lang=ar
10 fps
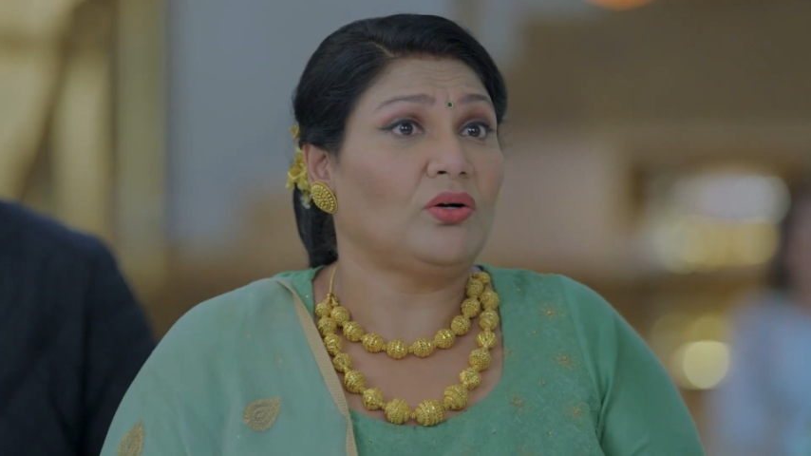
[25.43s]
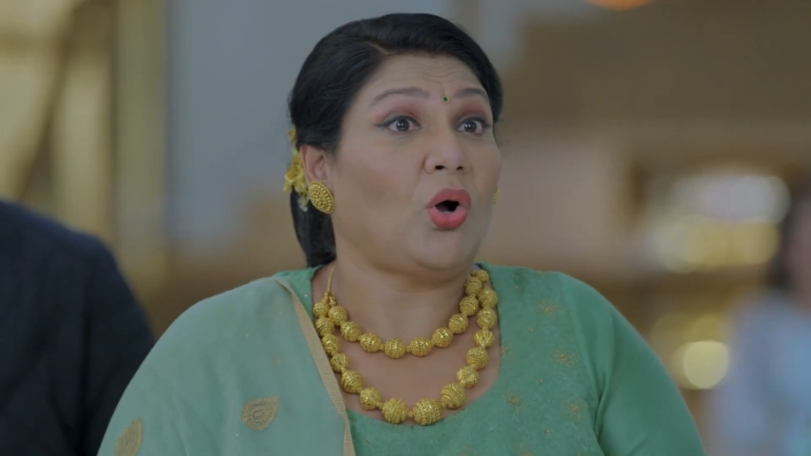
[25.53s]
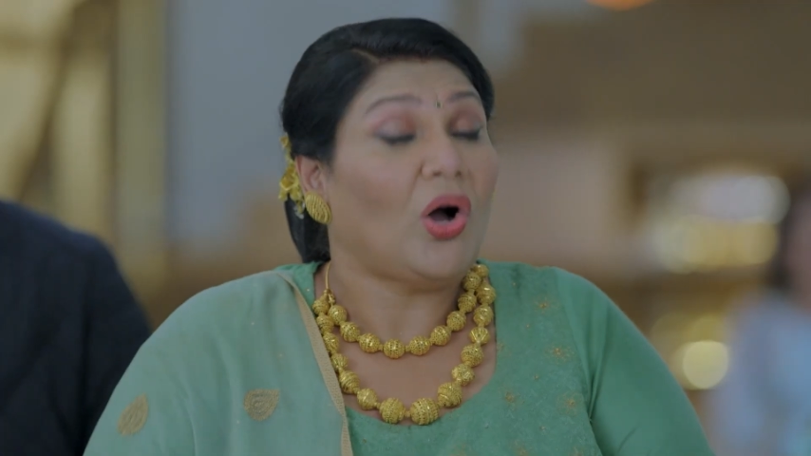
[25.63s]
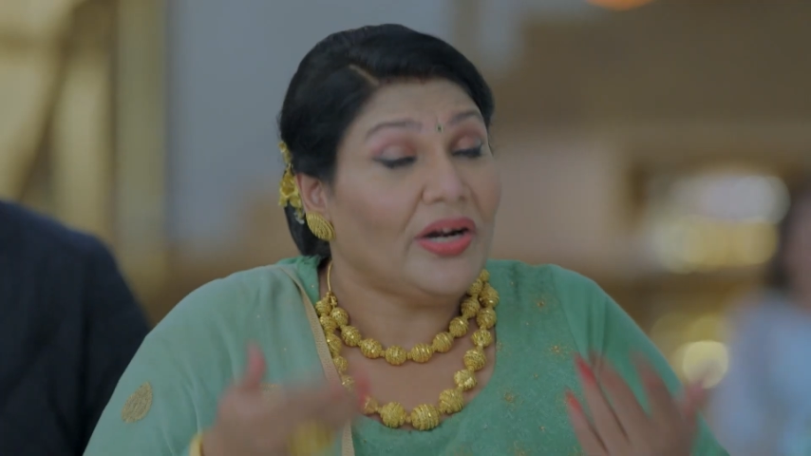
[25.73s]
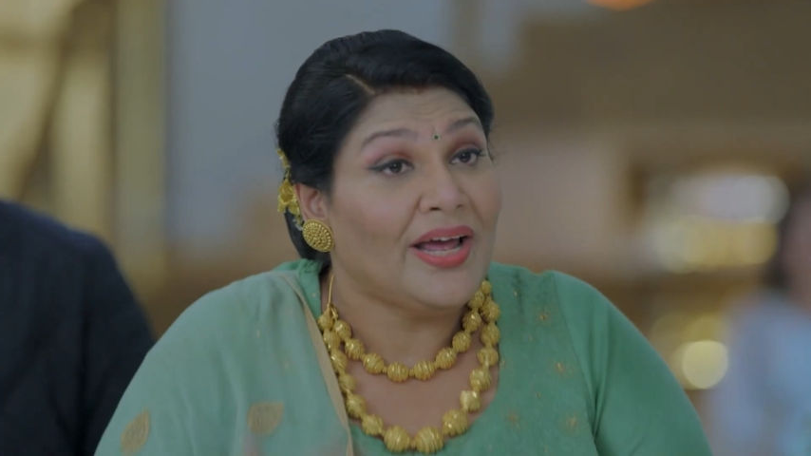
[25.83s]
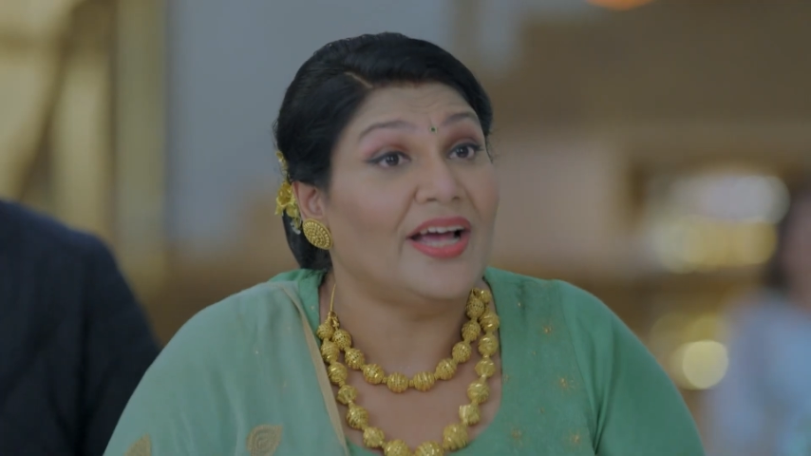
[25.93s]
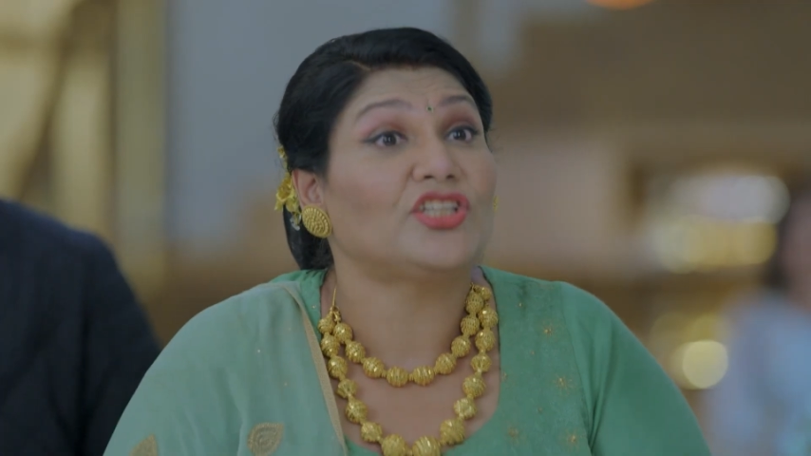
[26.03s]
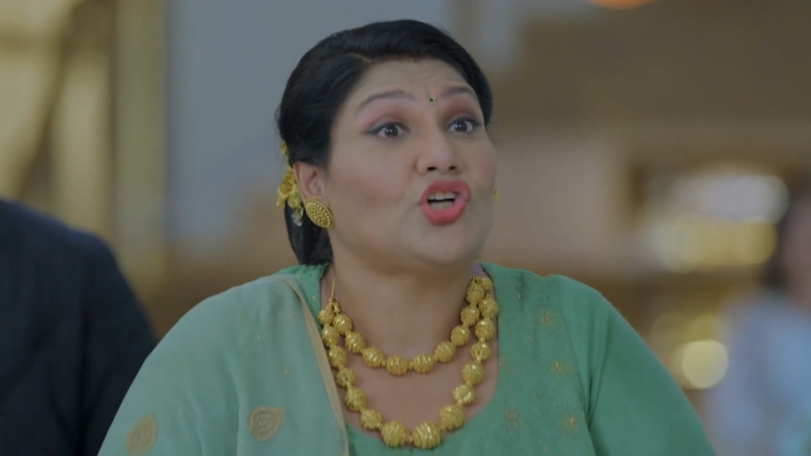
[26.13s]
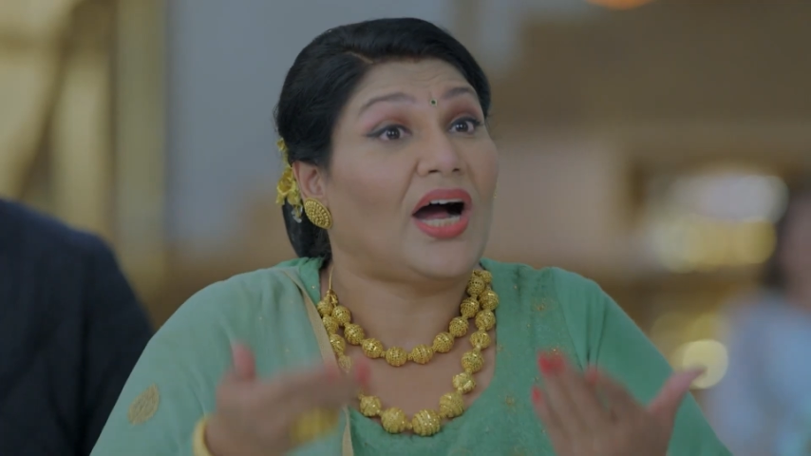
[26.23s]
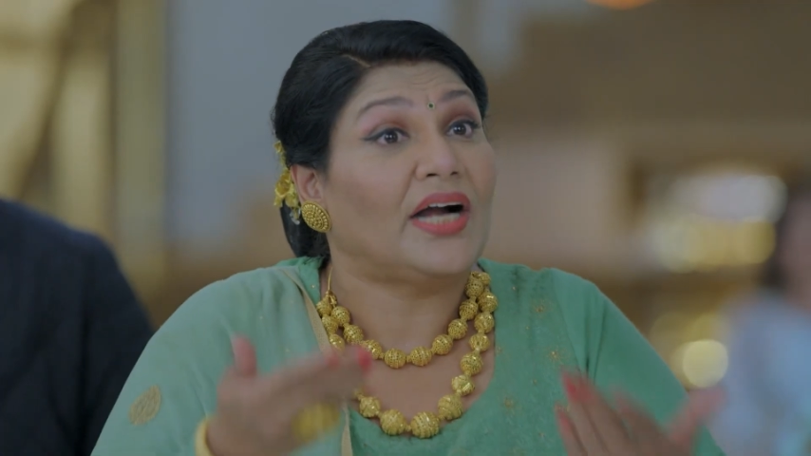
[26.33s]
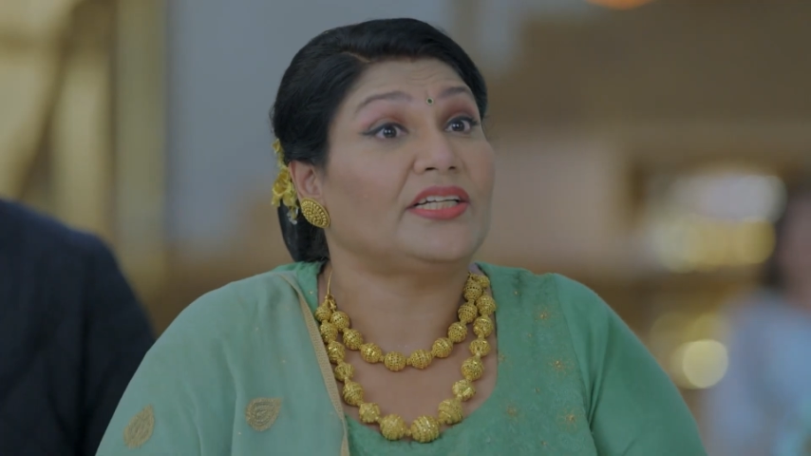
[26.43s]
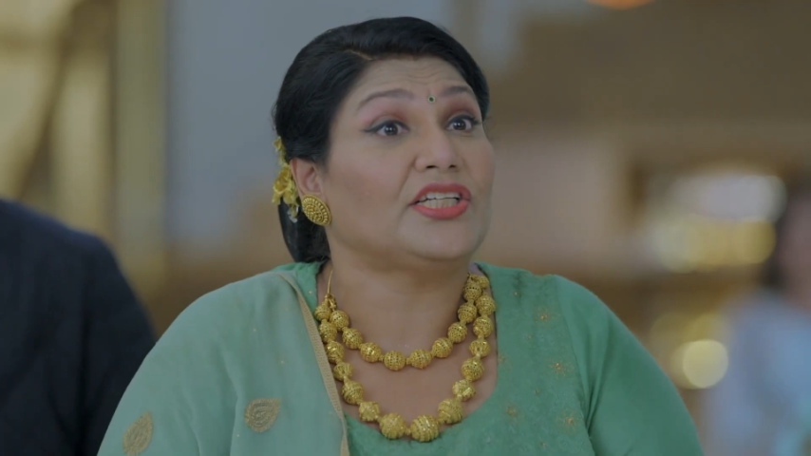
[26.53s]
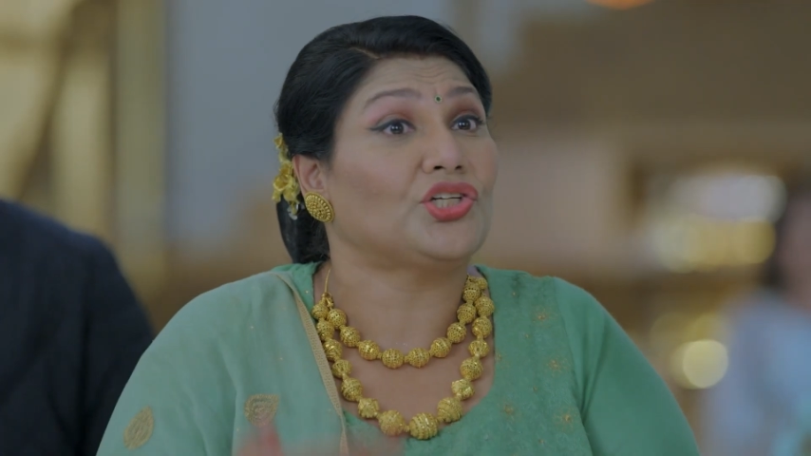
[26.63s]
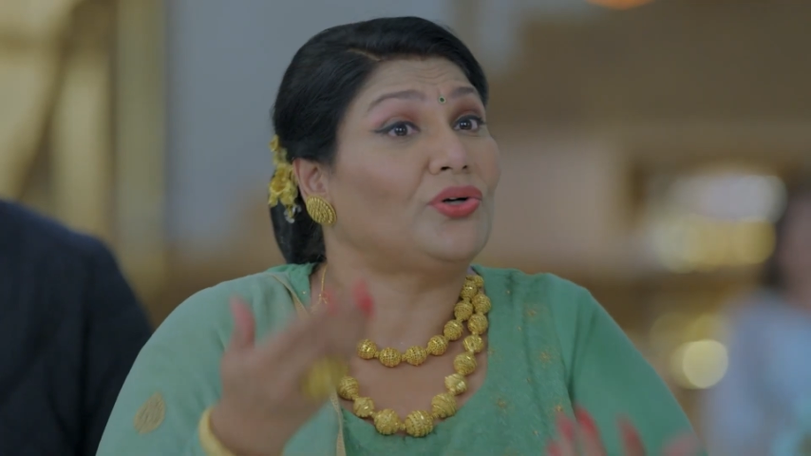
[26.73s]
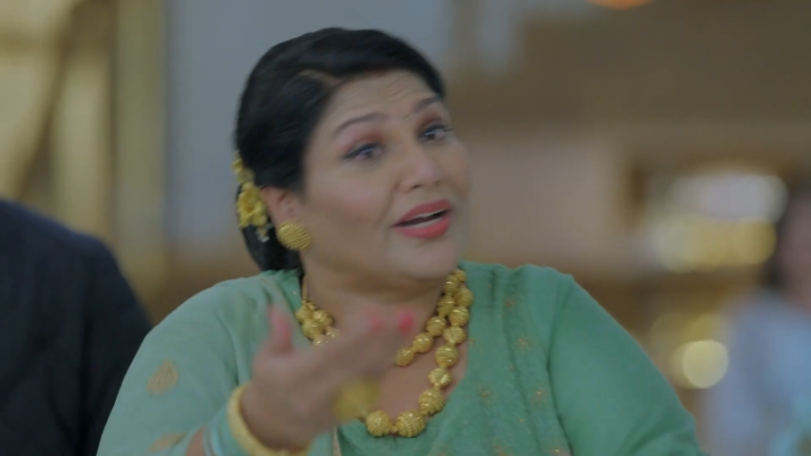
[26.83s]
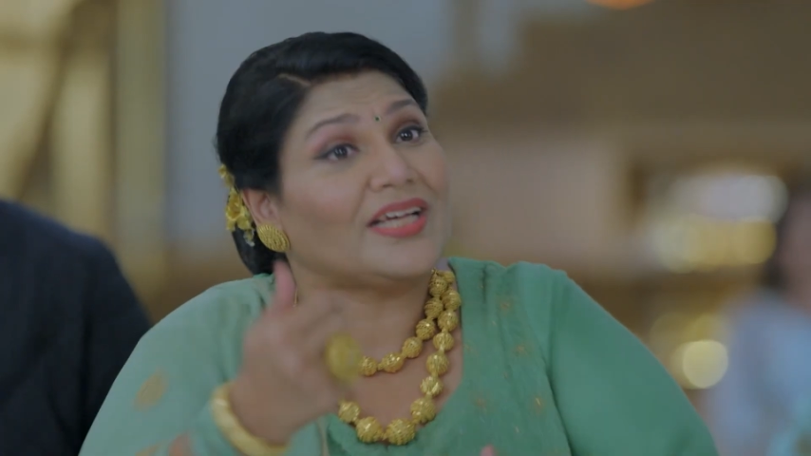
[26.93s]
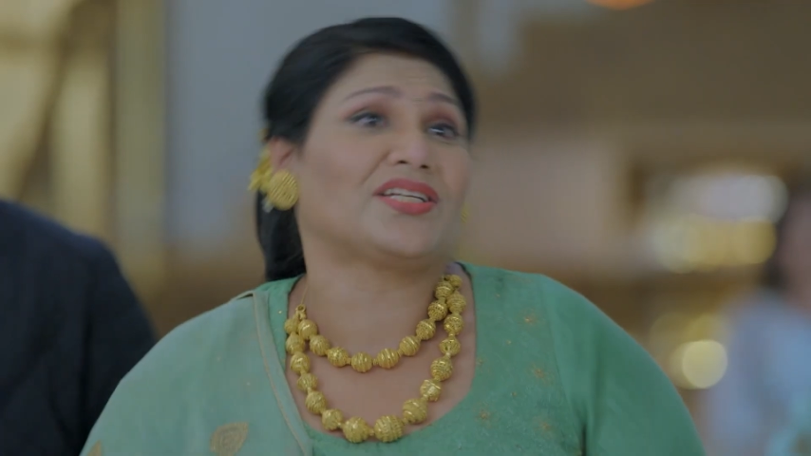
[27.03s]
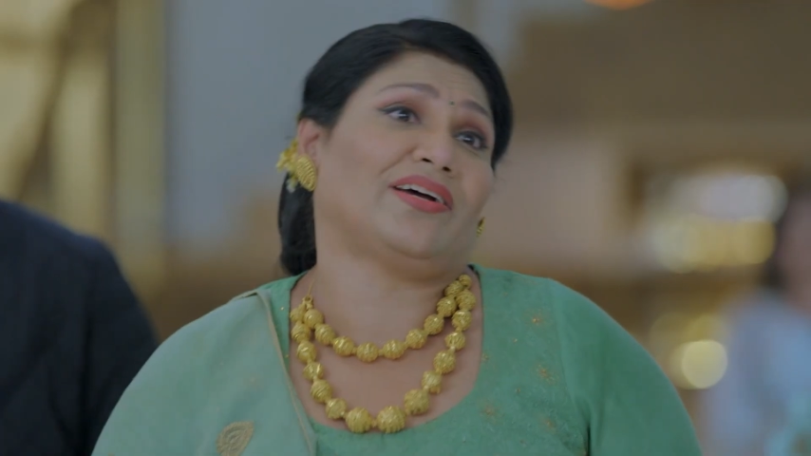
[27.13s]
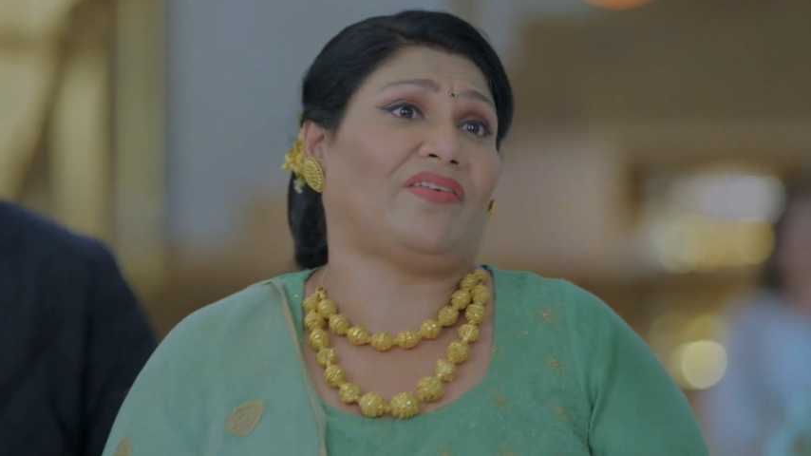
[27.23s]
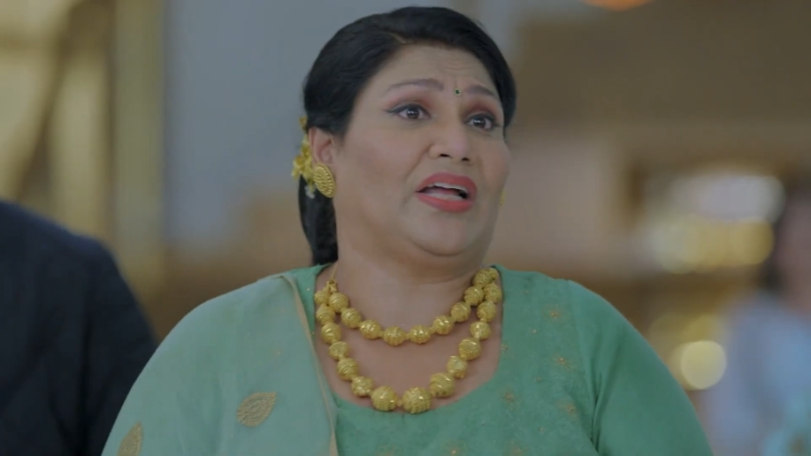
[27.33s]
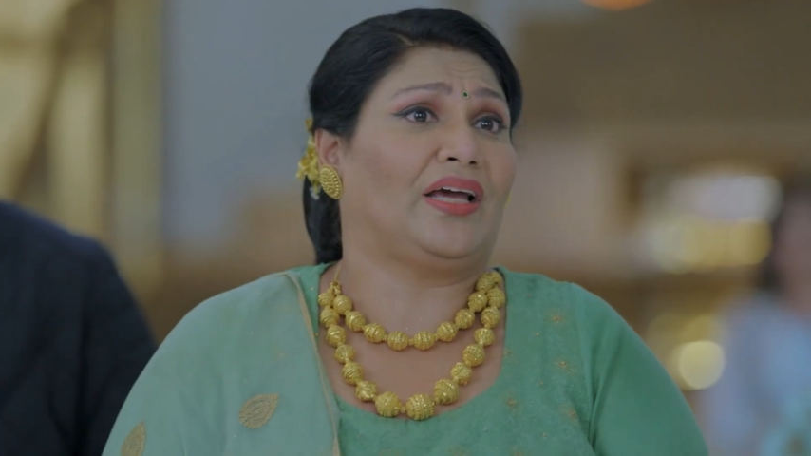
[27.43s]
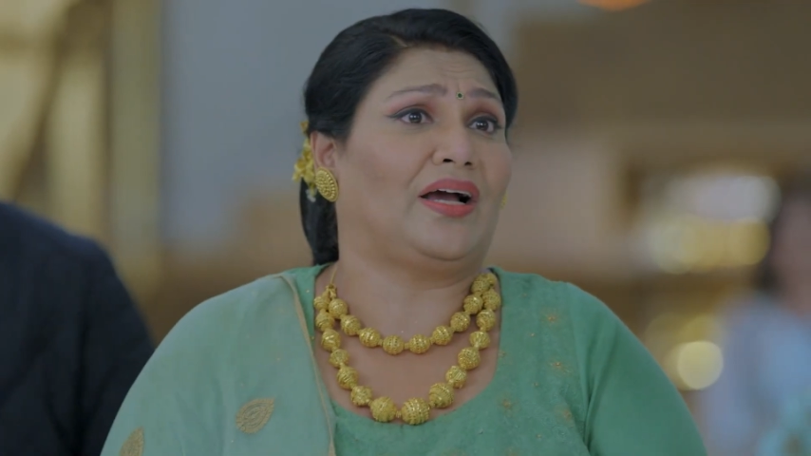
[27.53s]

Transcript: مين اللي له تار مع الست دورجا وبده